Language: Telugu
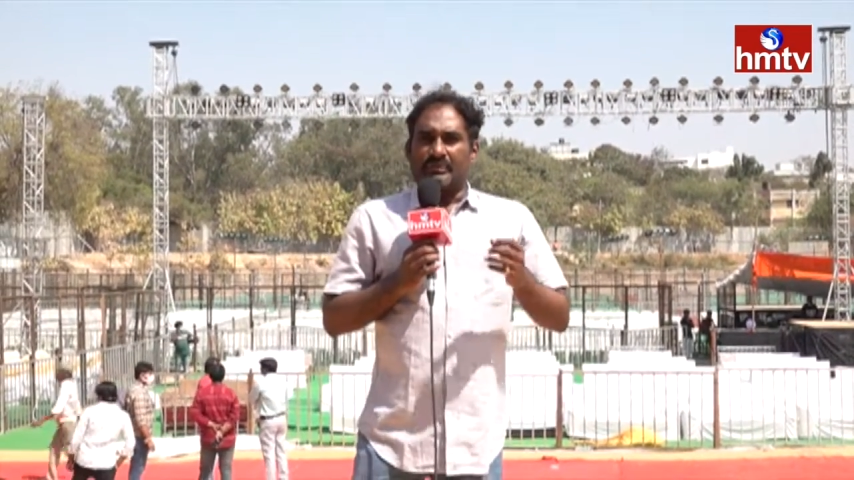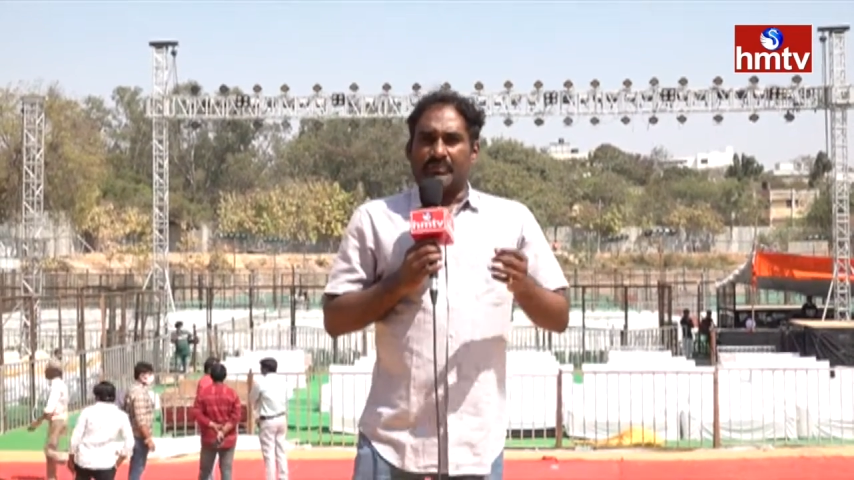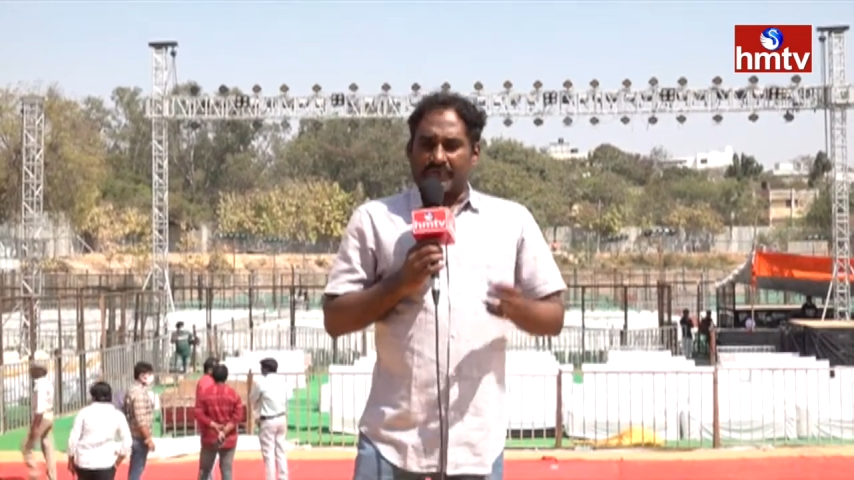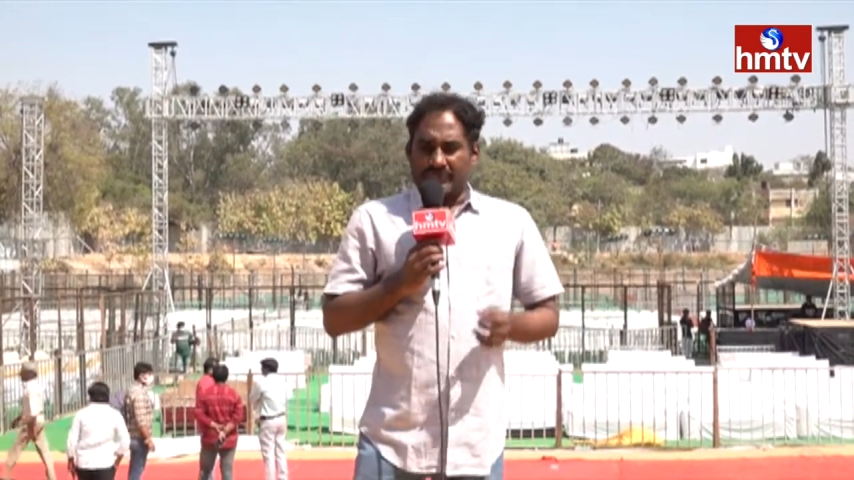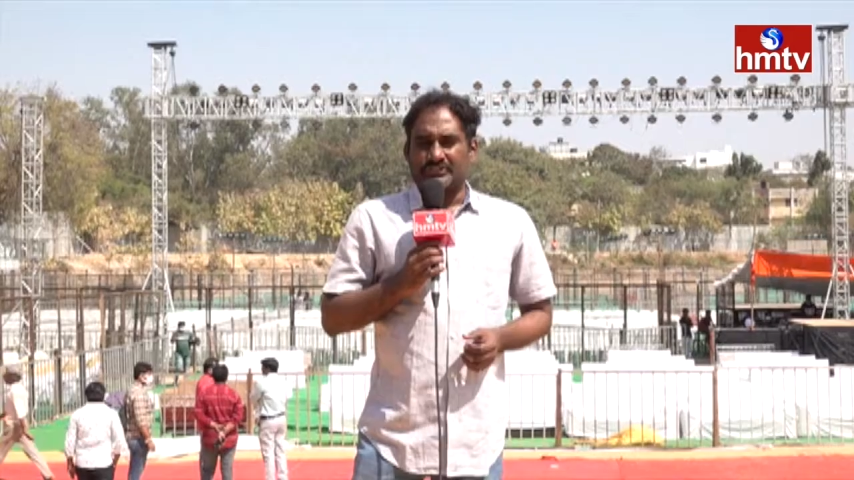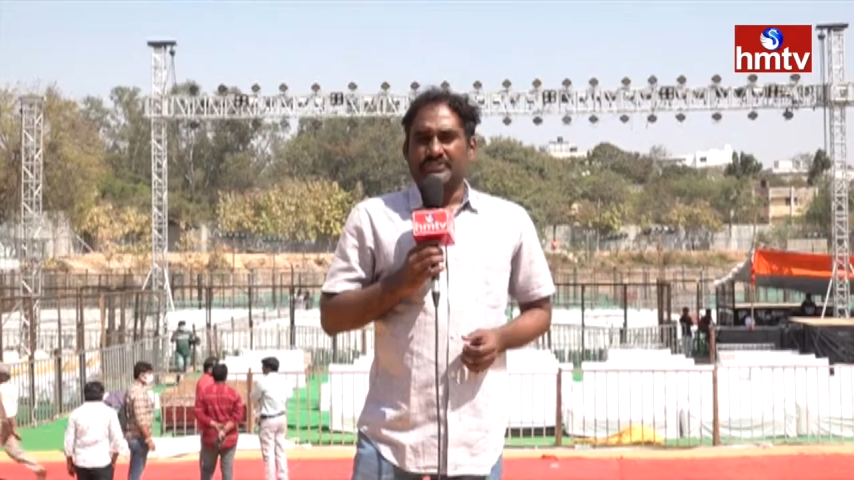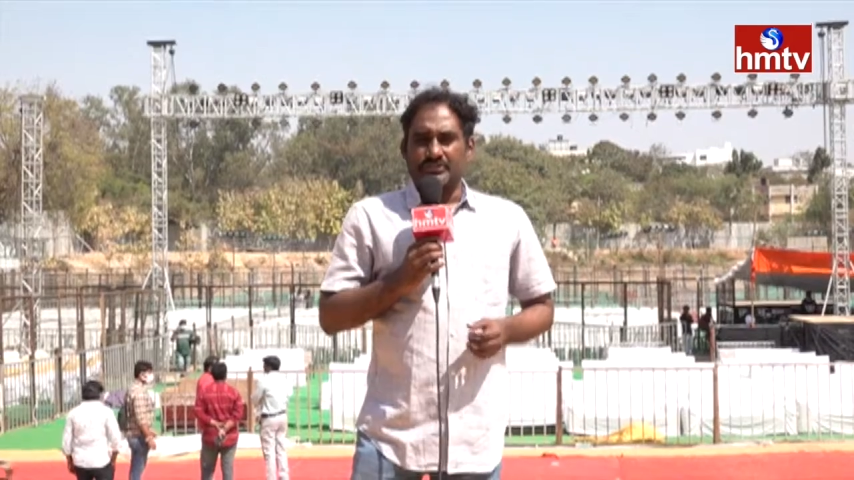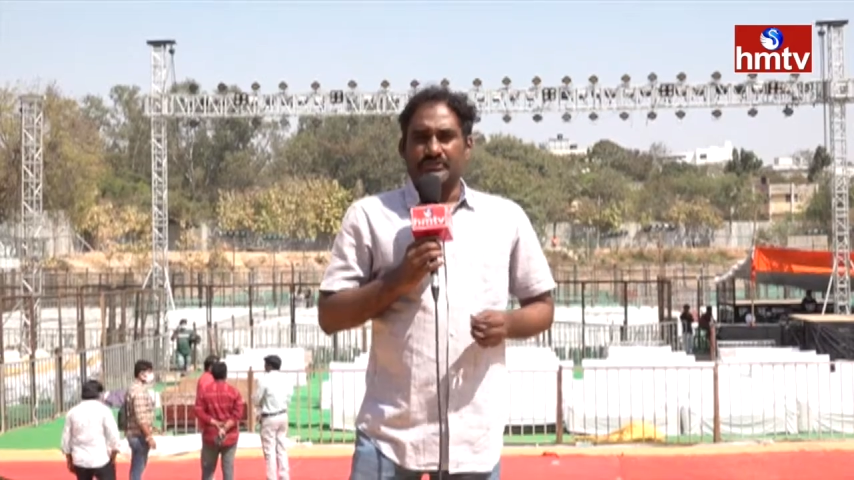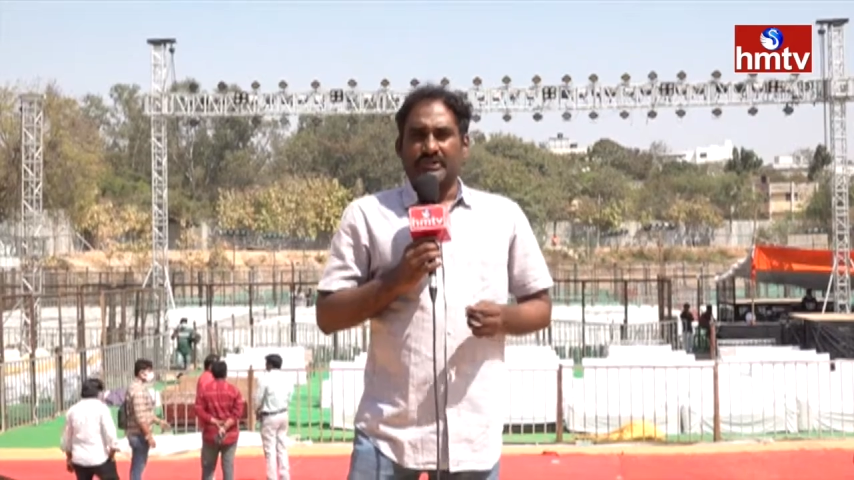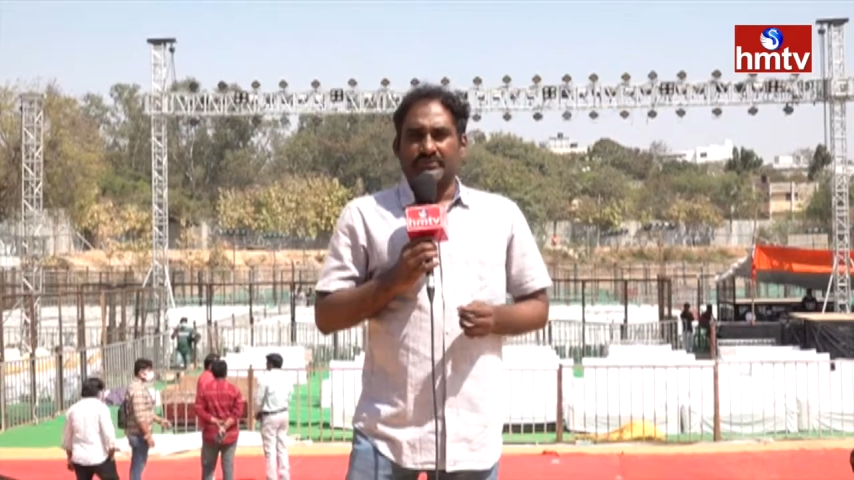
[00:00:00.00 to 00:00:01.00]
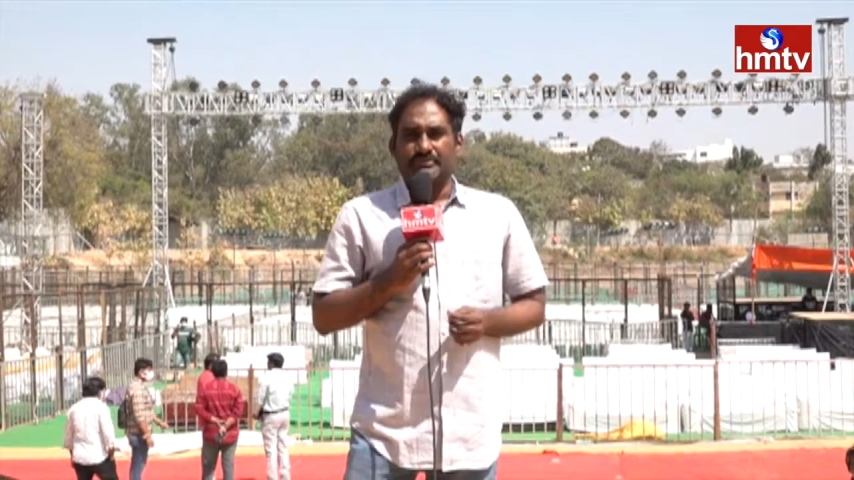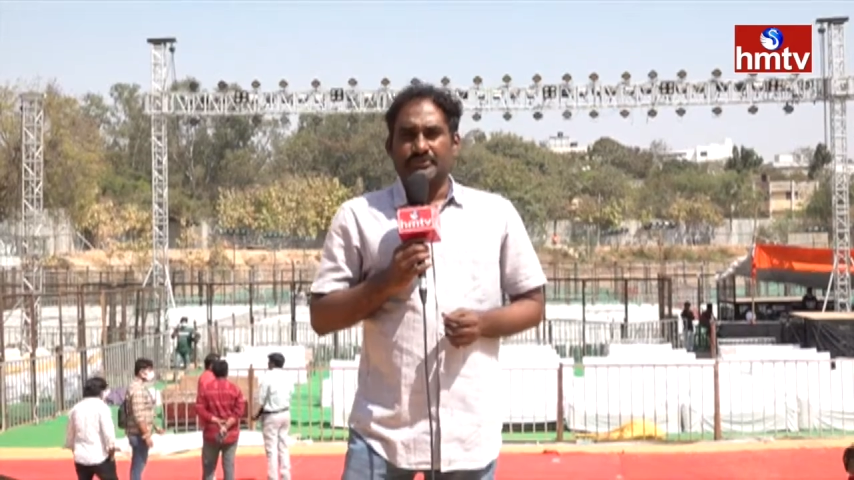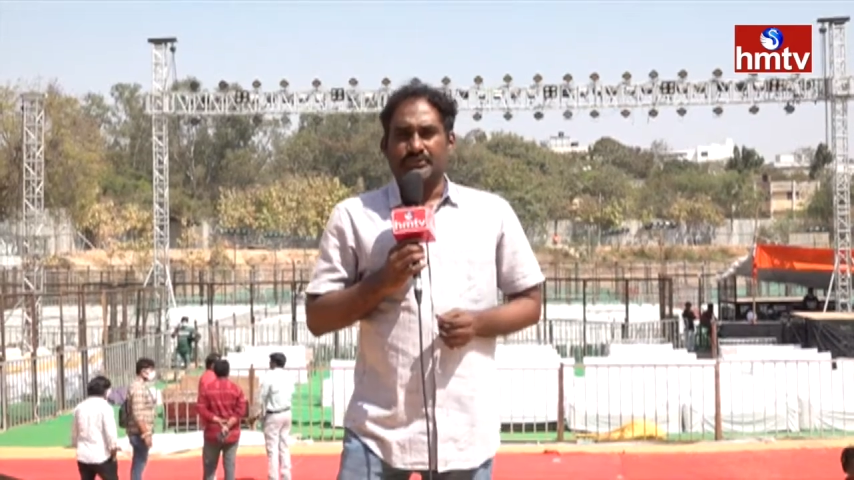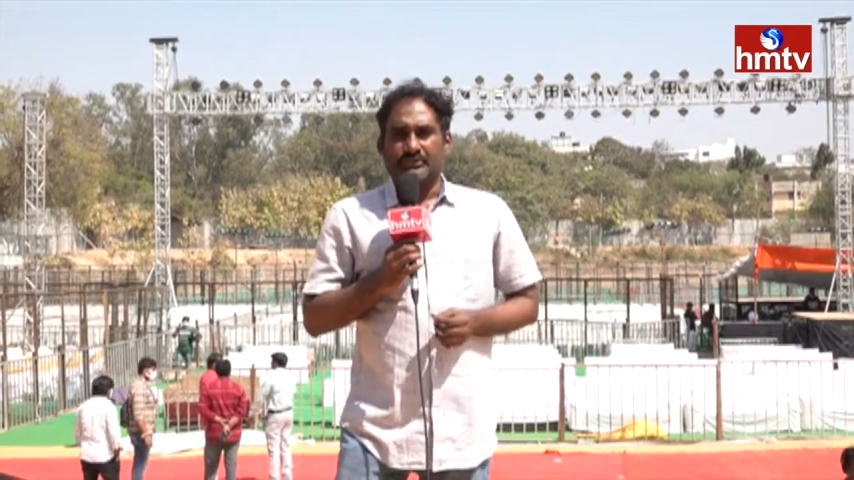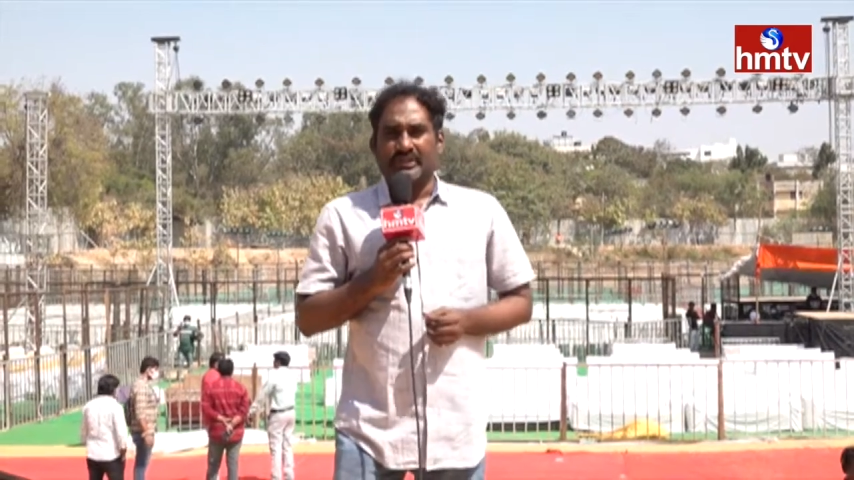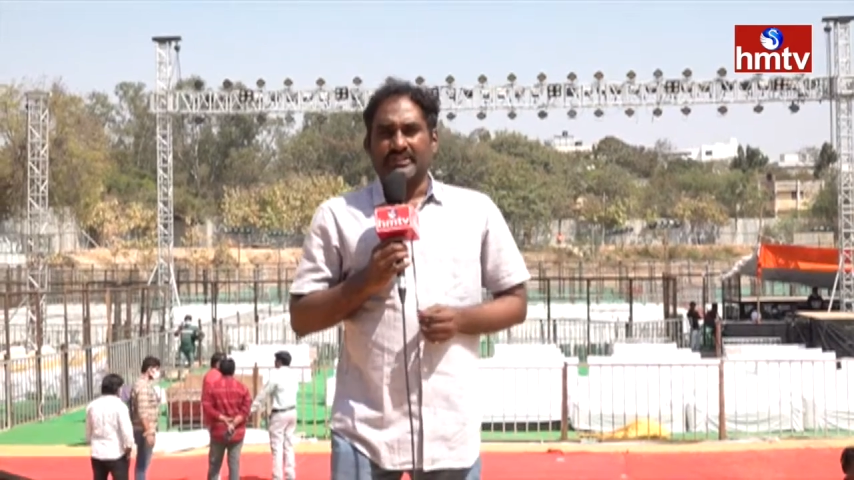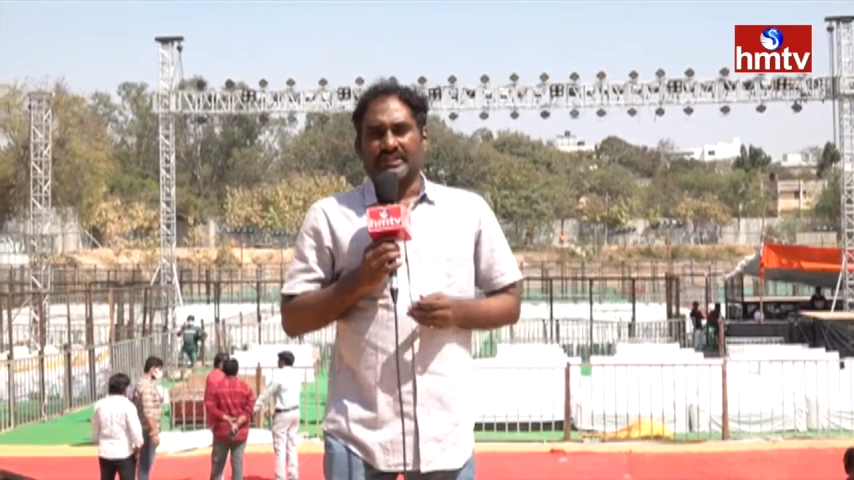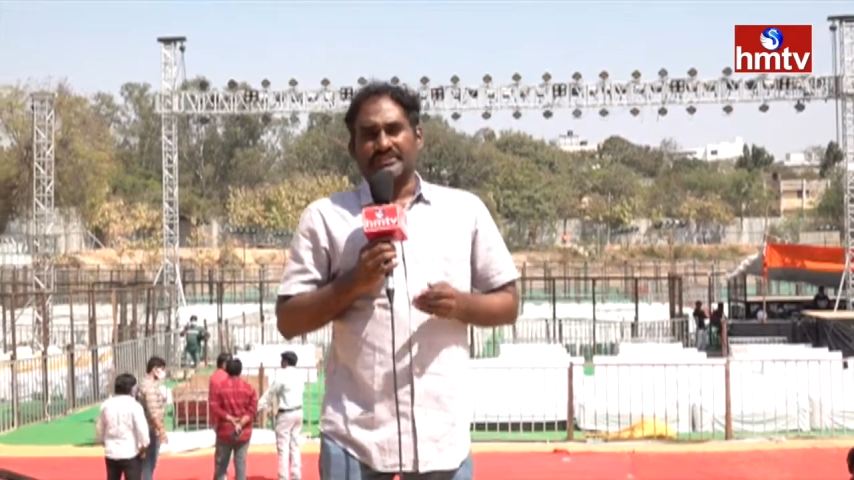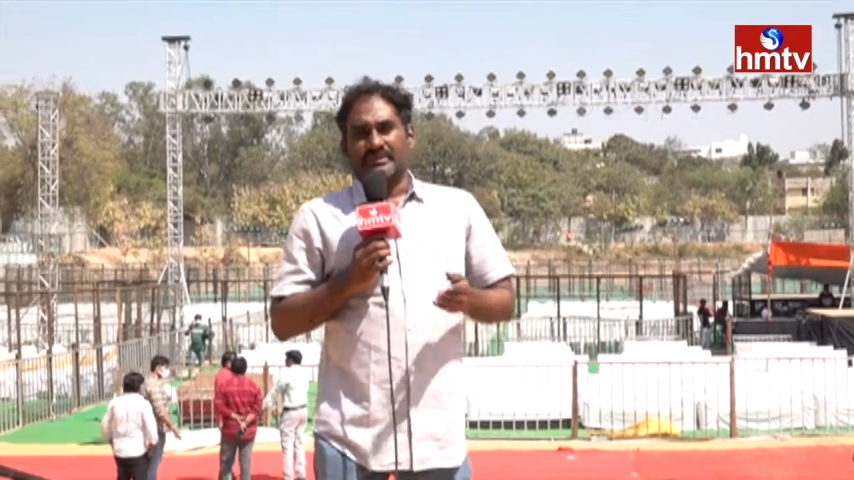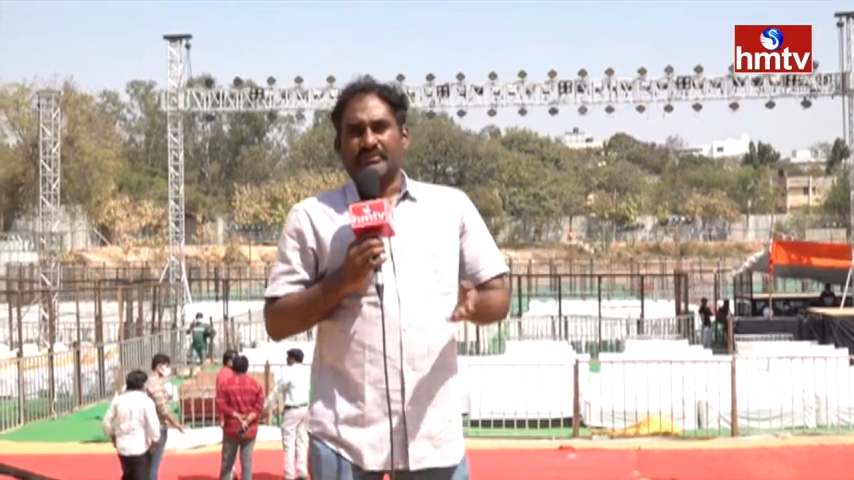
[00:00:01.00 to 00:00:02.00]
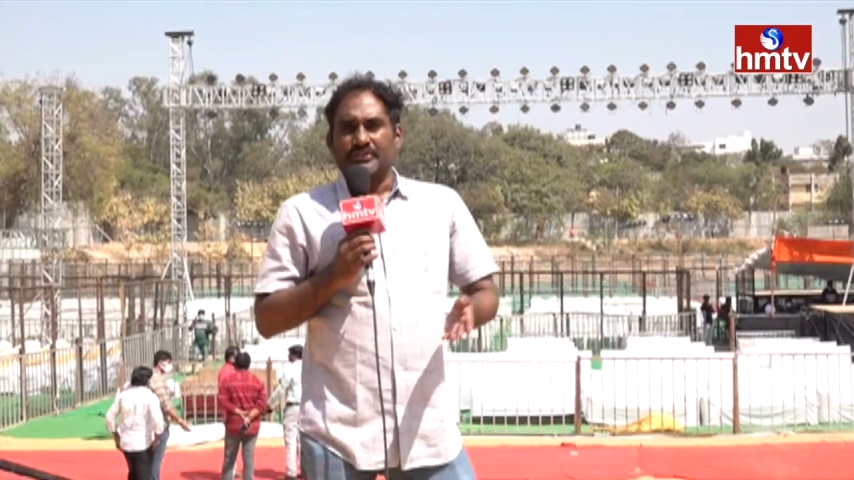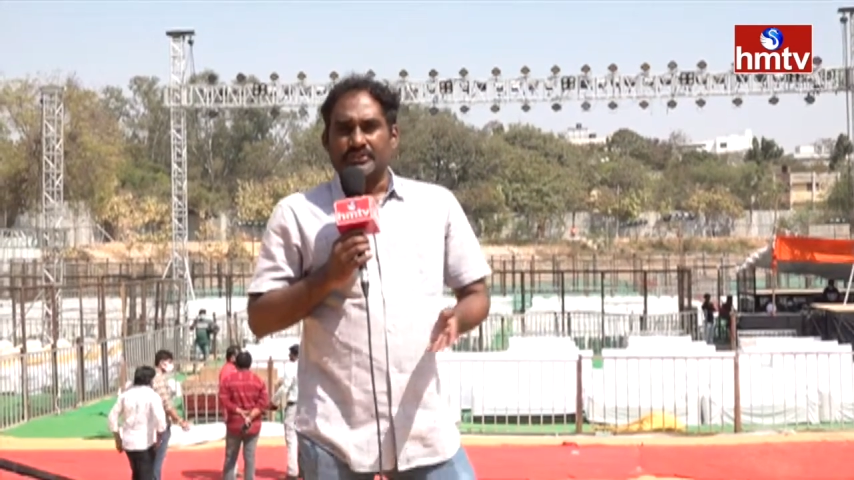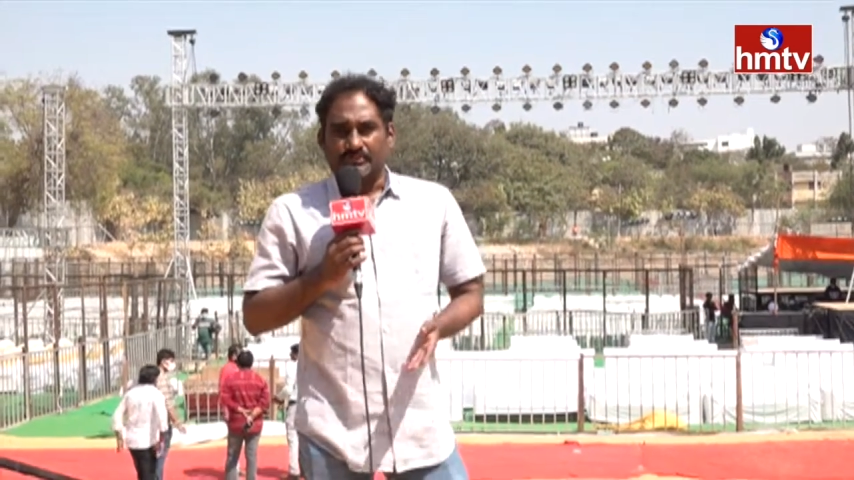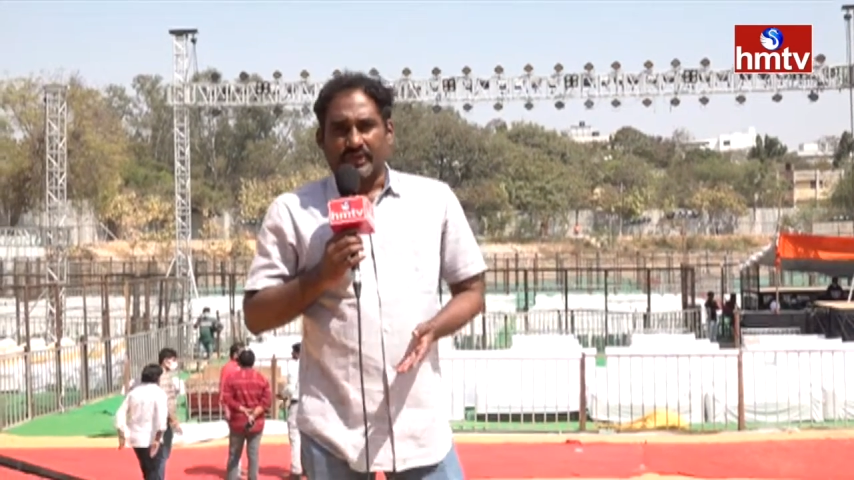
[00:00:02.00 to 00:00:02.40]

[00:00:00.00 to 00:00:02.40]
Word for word: మా ఫస్ట్ నుంచి కూడా వినిపిస్తూ ఉన్నాయి దానికి సంబంధించి